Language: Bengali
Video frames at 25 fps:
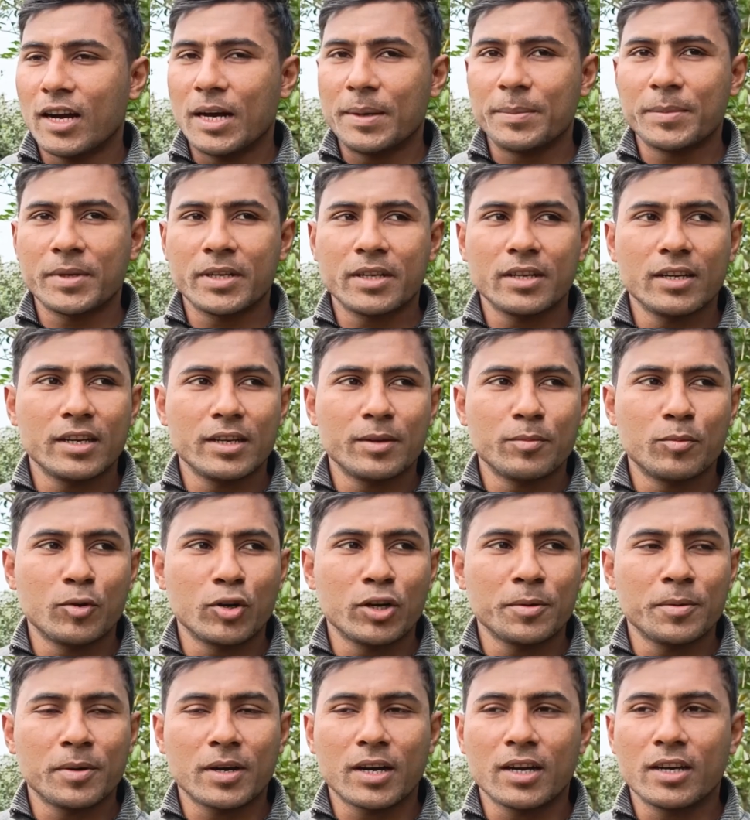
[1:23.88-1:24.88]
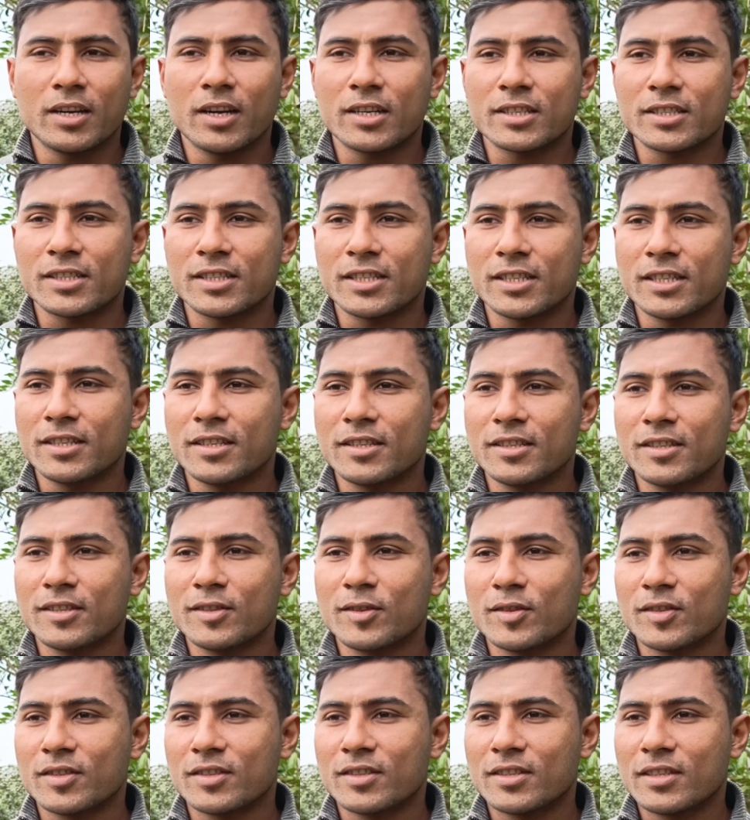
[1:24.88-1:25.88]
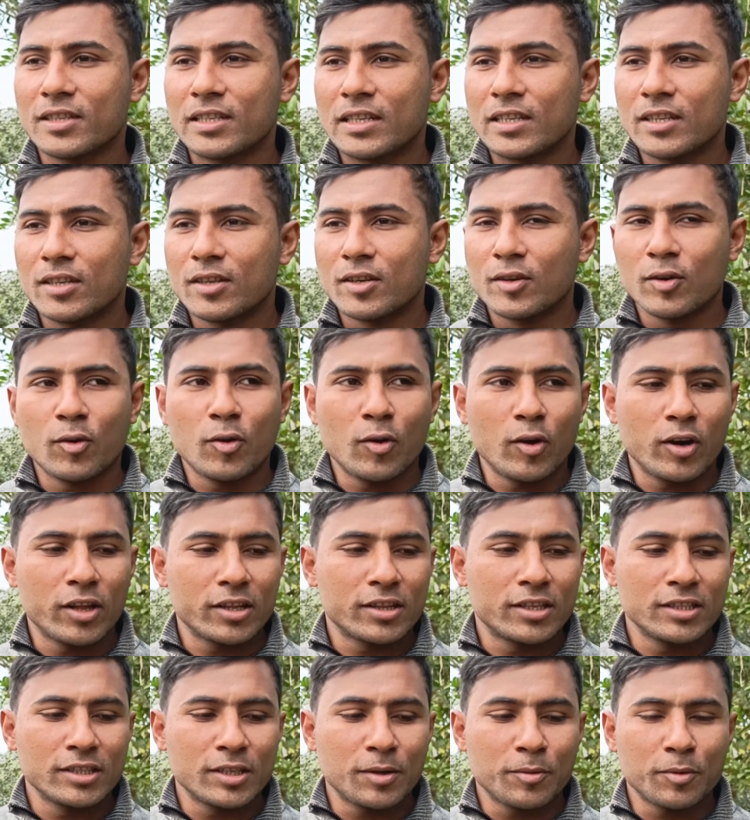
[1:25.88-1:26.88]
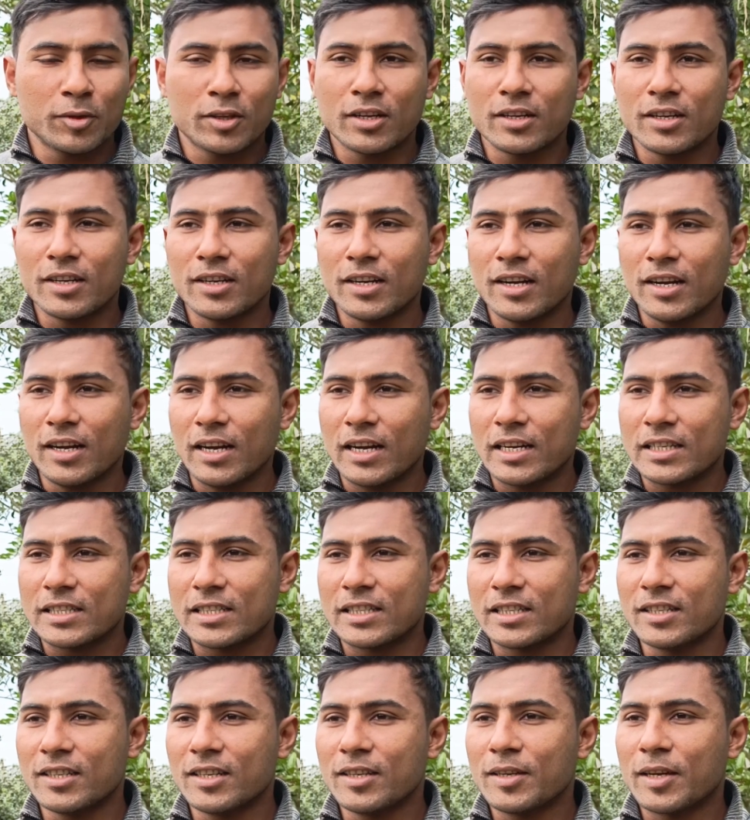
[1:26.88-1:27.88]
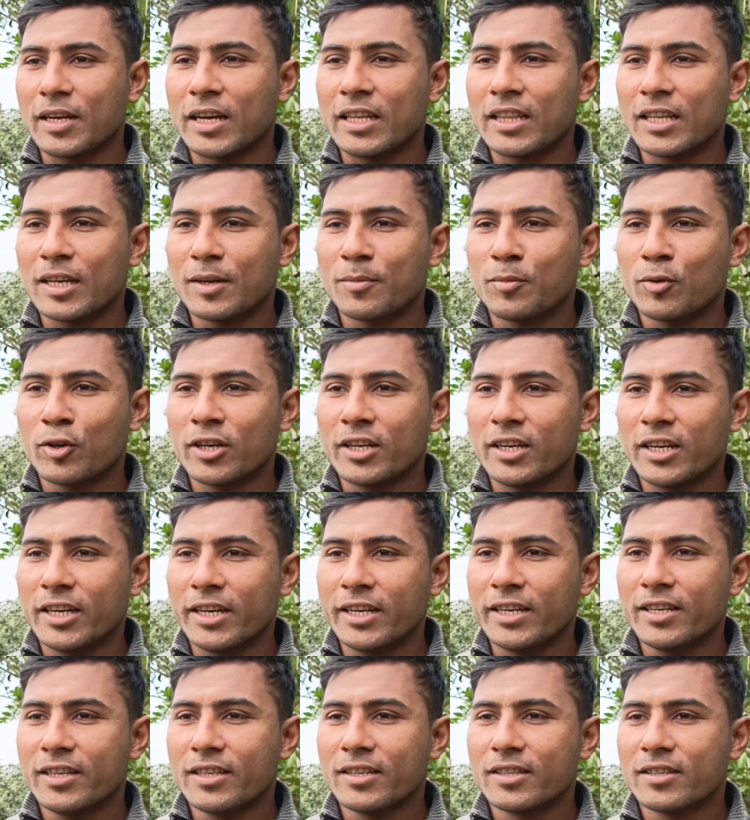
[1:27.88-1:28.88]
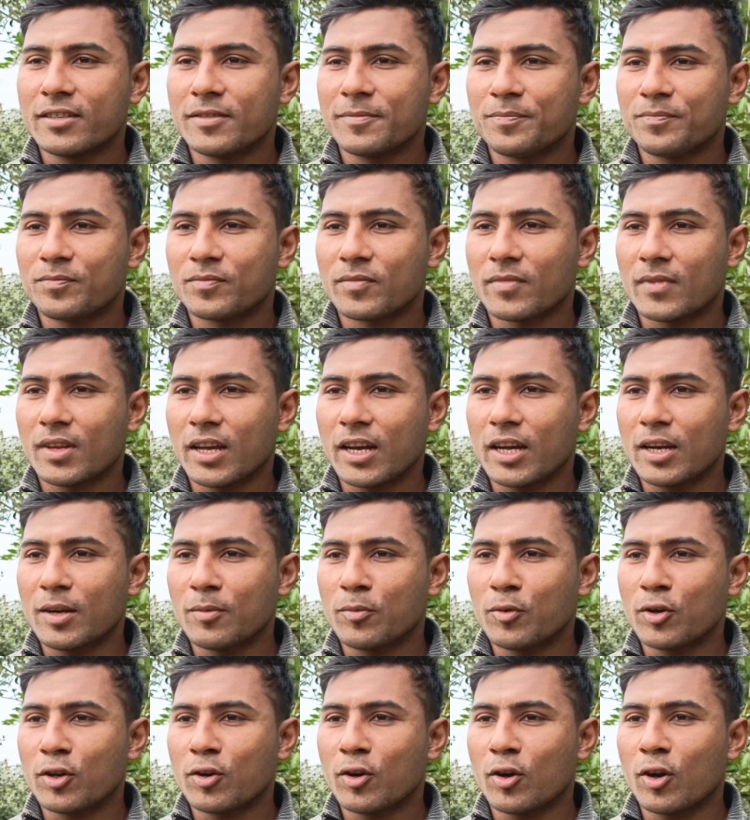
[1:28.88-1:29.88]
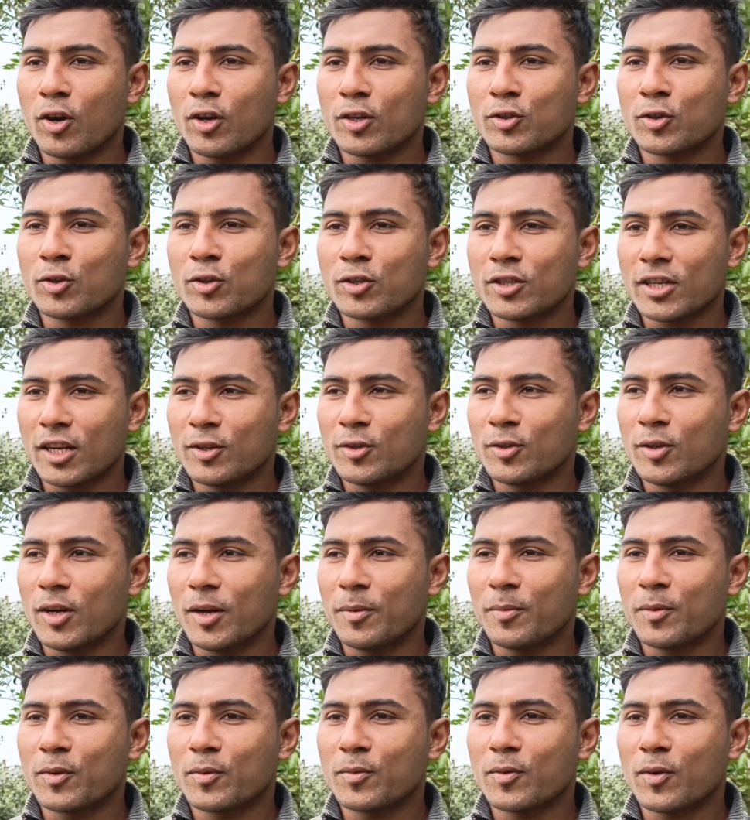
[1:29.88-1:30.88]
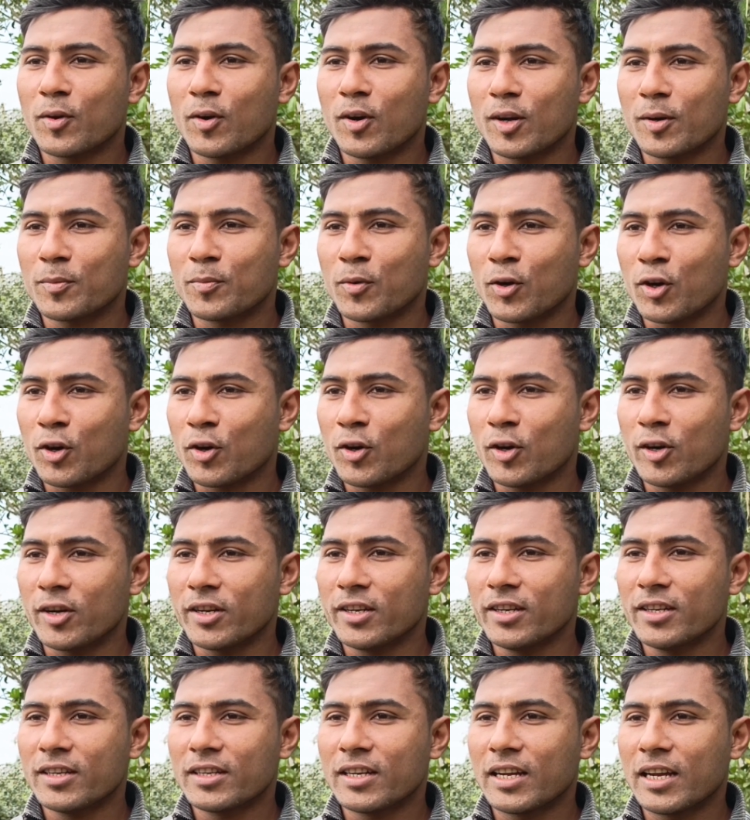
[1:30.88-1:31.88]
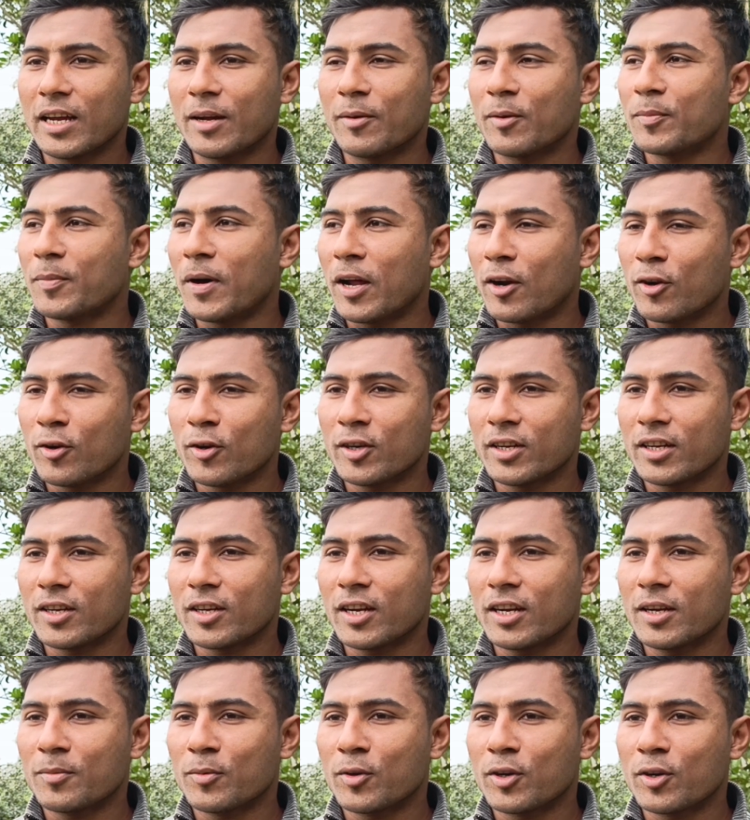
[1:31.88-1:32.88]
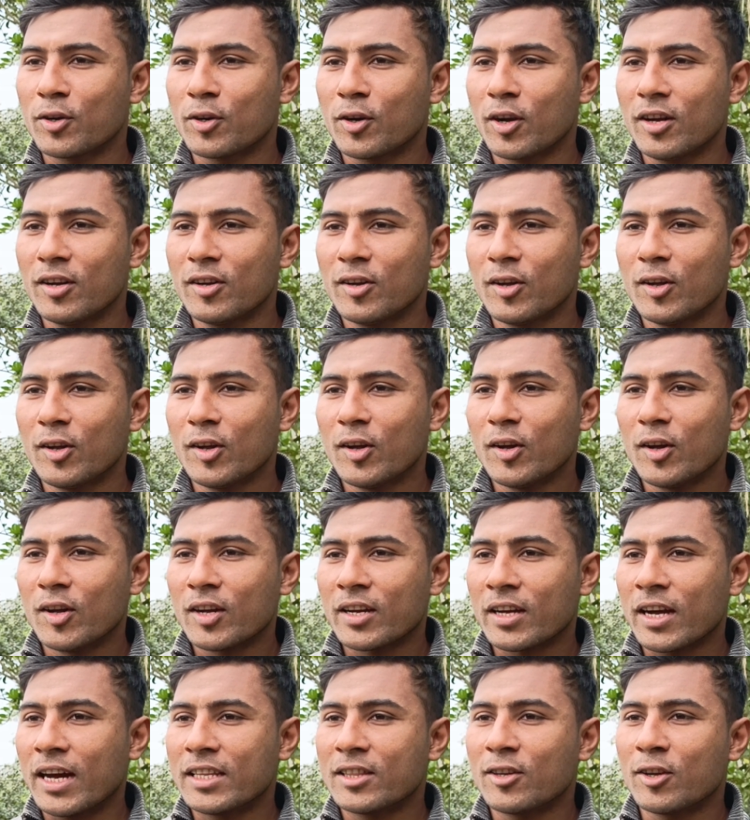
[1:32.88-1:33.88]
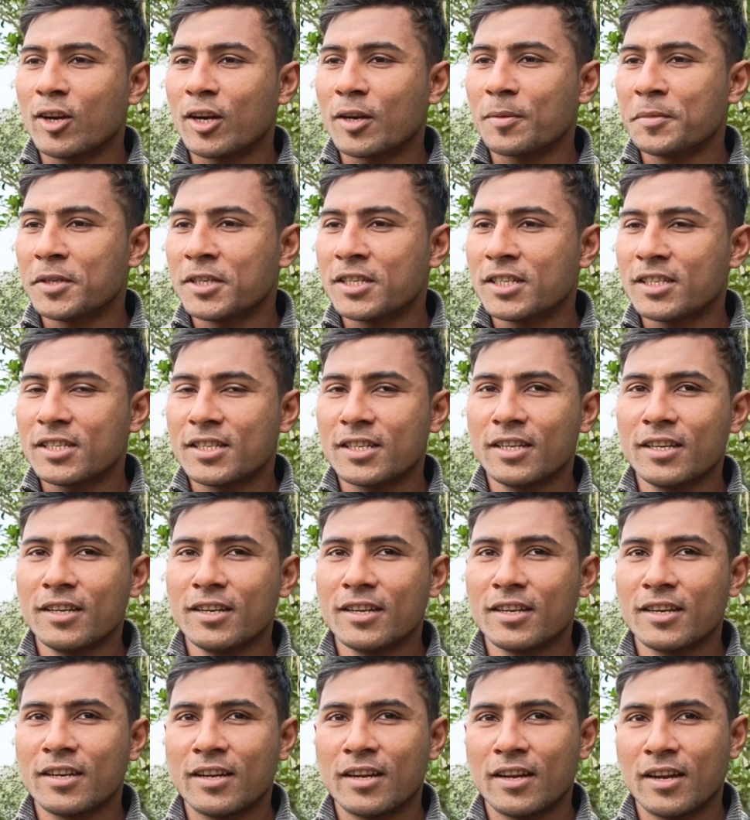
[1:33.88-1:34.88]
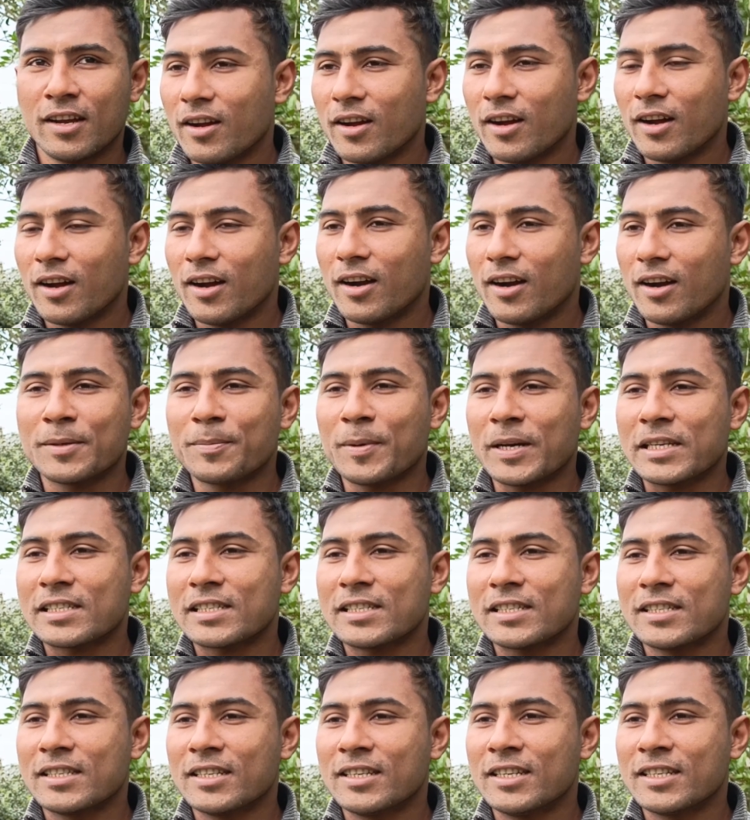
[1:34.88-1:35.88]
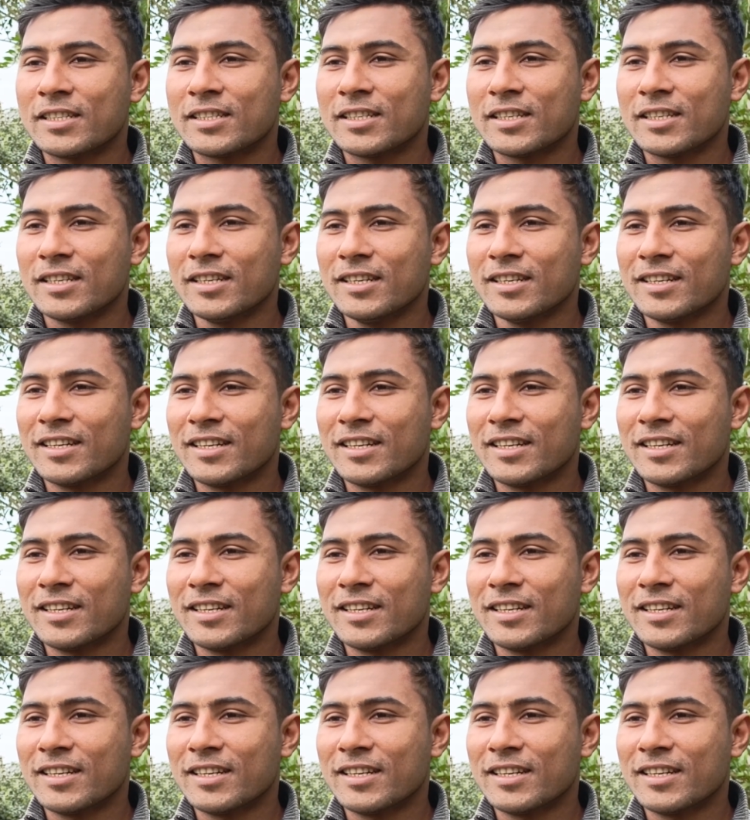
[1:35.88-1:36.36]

আমি এই বড়ি বাগানে আসছি অনেক দিন যাবত আসি এখান থেকে বড়ি নেই এখানে বড়িগুলো অনেক সুস্বাদু এবং অনেক বড় হয় এবং ভালো হয় এখানে বড়িগুলো খাইতে অনেক মিষ্টি পাঁচ কেজি নিয়েছি